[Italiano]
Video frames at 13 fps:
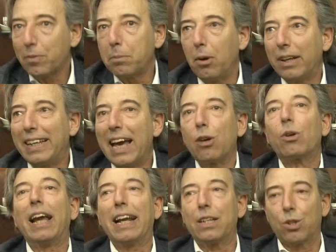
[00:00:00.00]
Poi è chiaro
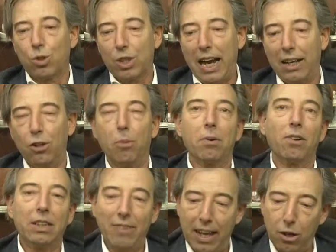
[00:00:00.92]
che adesso salgono,
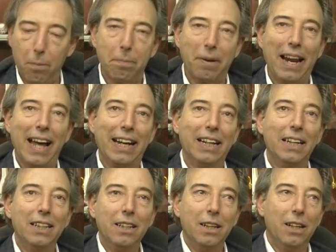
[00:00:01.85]
però ti vai a comprare
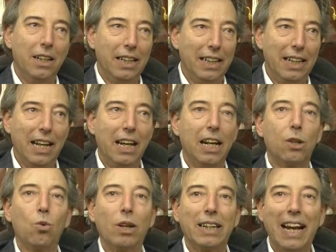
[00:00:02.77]
il,
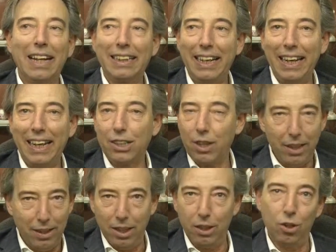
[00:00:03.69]
il quadrante, cioè
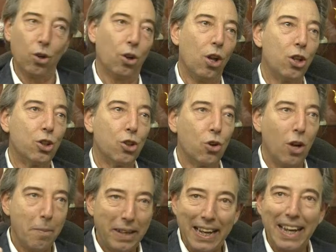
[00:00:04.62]
l'orologio con
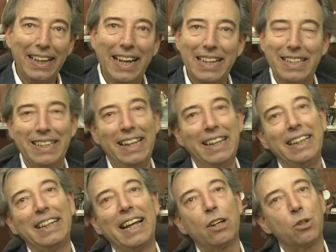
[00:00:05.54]
la meccanica
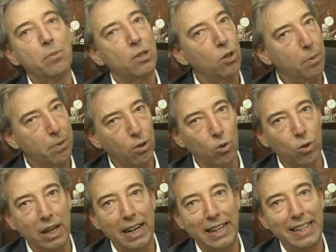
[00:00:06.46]
Zenith che hanno smesso di
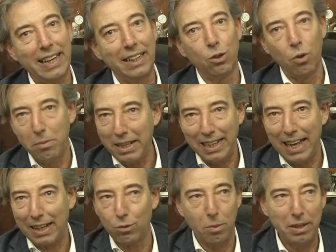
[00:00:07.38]
produrre negli anni
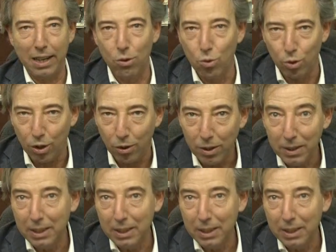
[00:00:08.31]
2000-2001.